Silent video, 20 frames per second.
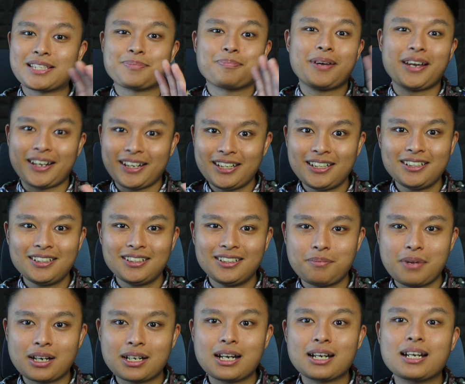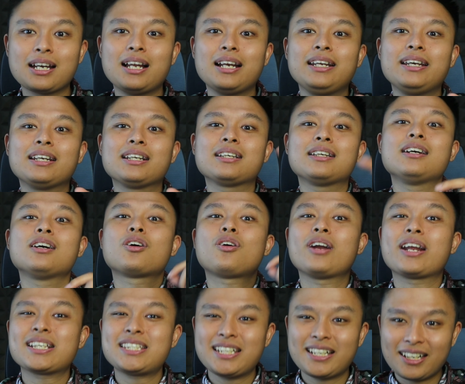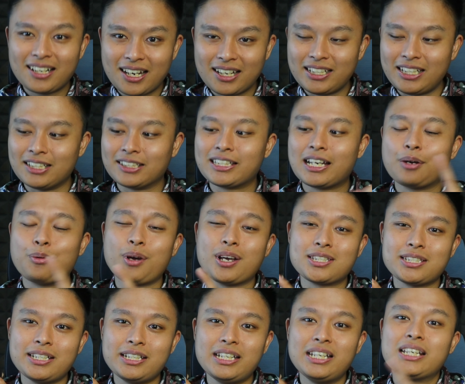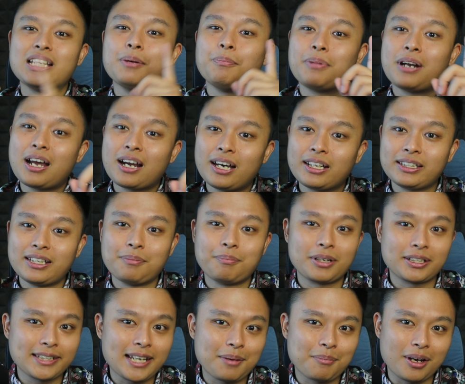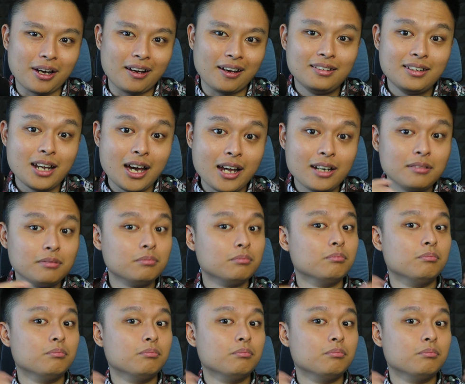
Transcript: pairing, maka kalian koneksikan lagi TWS ini ke perangkat yang pertama. Dan